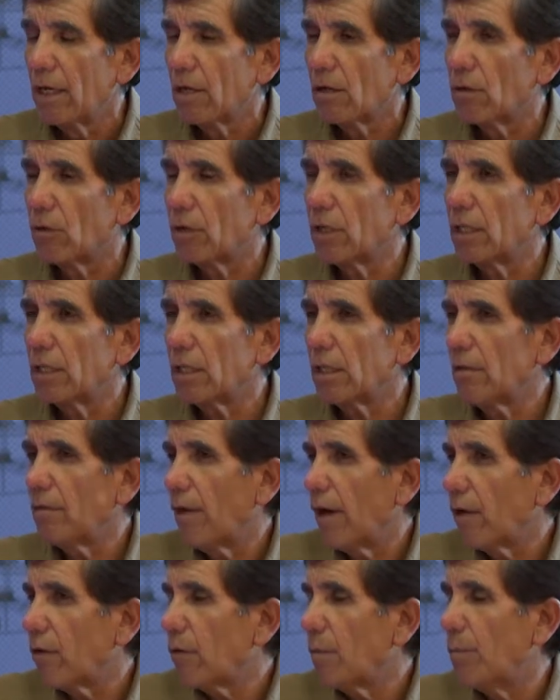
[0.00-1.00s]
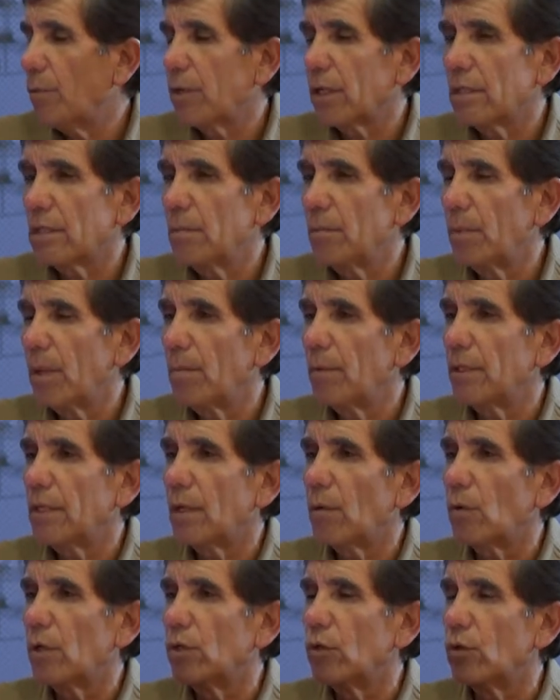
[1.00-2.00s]
Corriente de barro es porque
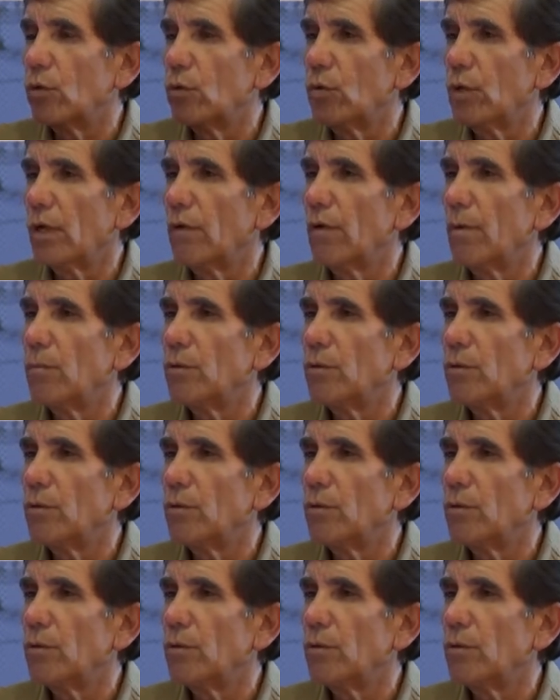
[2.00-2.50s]
simplemente cuando llueve,